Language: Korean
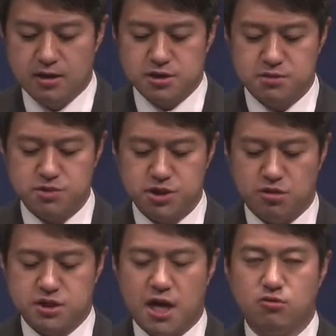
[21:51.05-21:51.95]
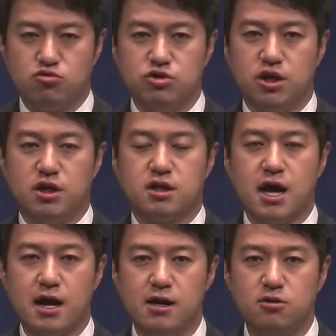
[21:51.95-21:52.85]
심지어 장군이
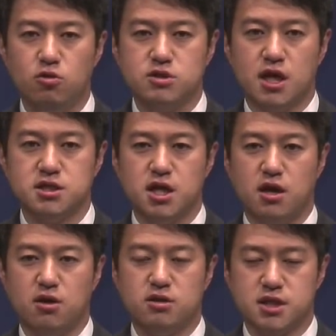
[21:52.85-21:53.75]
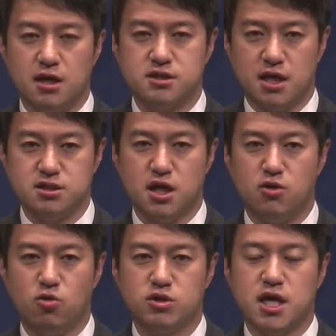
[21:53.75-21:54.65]
칼도 차지
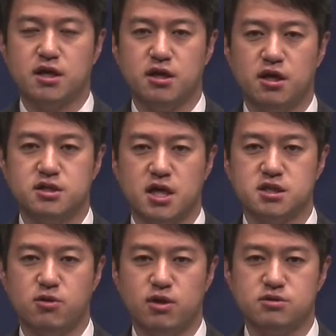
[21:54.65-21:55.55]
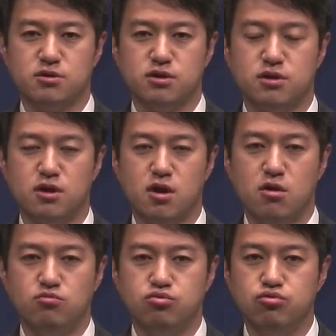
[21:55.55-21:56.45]
않고 자기에게 찾아와서는
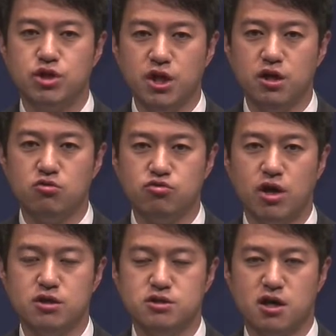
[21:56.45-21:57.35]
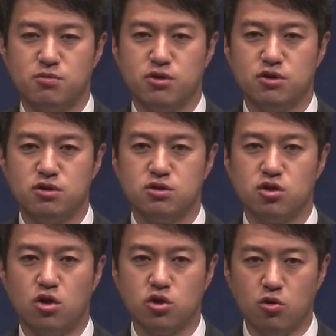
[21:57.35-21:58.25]
무기를 구하는 장면은
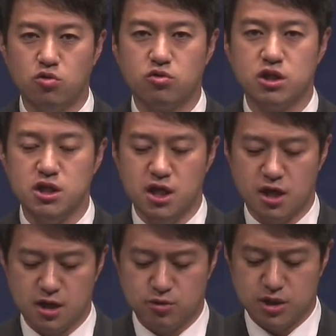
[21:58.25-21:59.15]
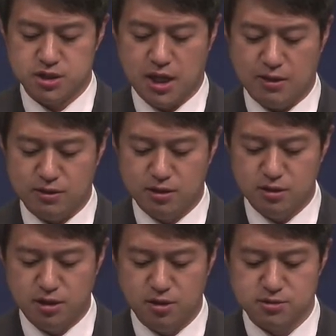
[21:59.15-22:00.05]
더더욱 이해가 되지 않는
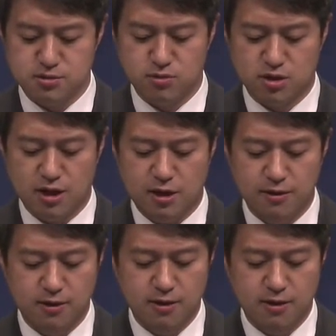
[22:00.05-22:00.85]
일이었습니다.